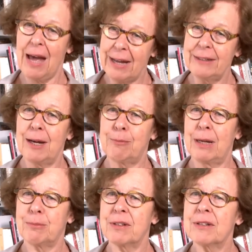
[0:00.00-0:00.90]
ein Jahr
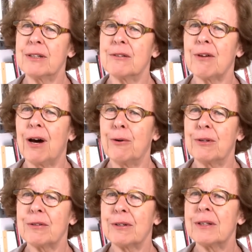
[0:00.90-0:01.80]
bleibt das Kind zu
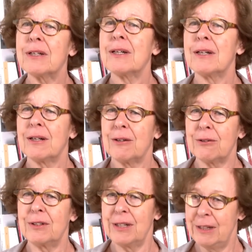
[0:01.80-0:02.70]
Hause
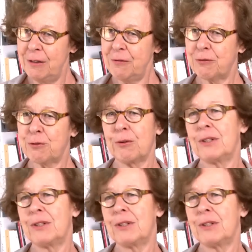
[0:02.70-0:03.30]
und hilft.